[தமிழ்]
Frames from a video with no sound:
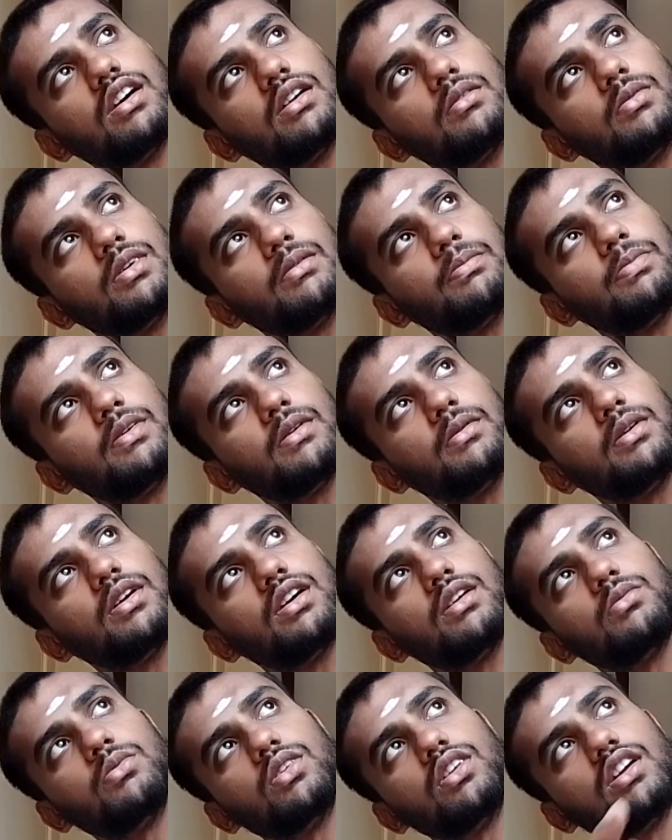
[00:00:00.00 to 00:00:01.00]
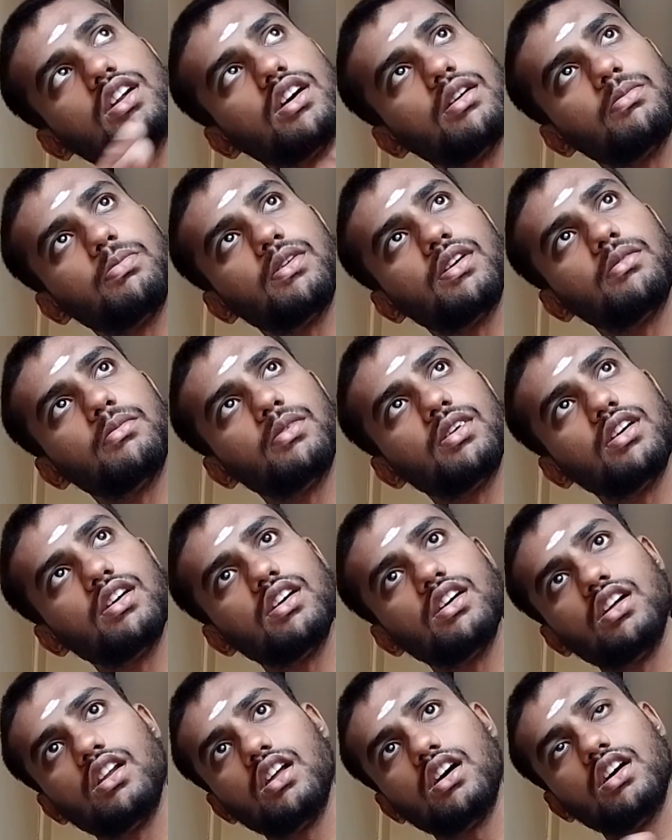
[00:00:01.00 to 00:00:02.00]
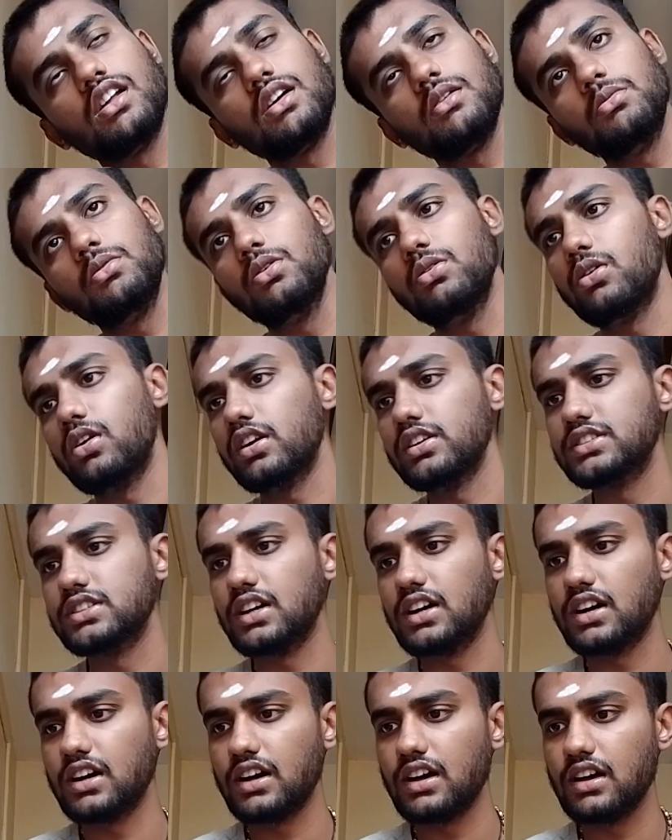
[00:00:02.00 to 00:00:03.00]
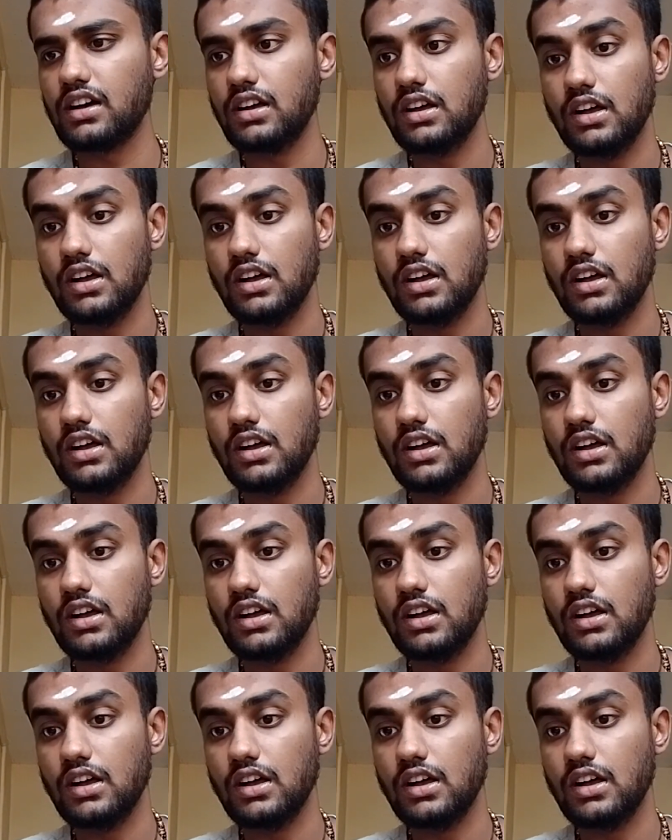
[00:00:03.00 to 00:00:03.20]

நம்ம அப்பா அம்மாவுக்கு முன்னாடி அப்பா அம்மா எல்லோரும் எப்படி உழைச்சாங்க